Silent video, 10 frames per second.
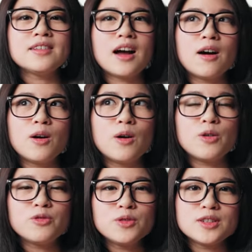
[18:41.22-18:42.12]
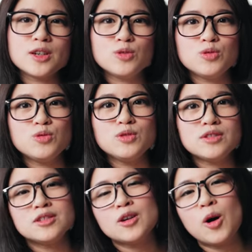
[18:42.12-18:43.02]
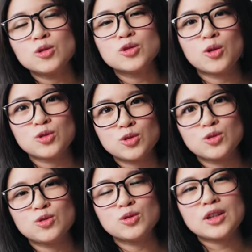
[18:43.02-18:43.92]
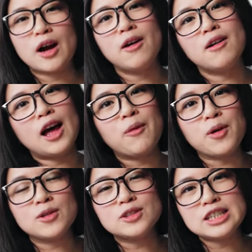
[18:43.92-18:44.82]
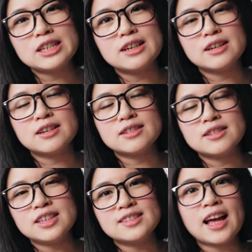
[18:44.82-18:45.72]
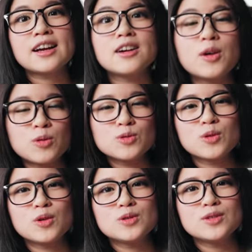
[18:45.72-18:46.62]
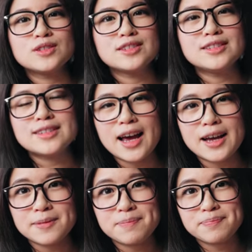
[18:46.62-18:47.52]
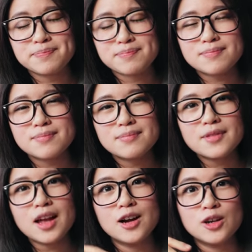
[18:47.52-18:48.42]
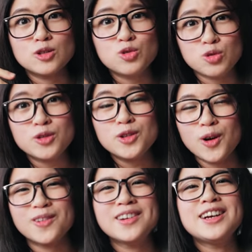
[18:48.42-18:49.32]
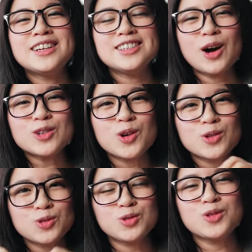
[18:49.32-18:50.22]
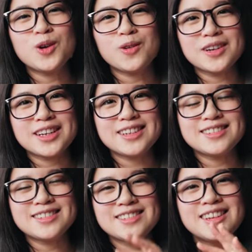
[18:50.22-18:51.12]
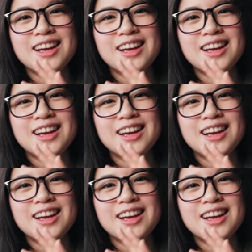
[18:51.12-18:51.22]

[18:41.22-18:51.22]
然后负责区域是欧洲区，然后后来我又进了第三个工作，就是在呃军用销售军用跟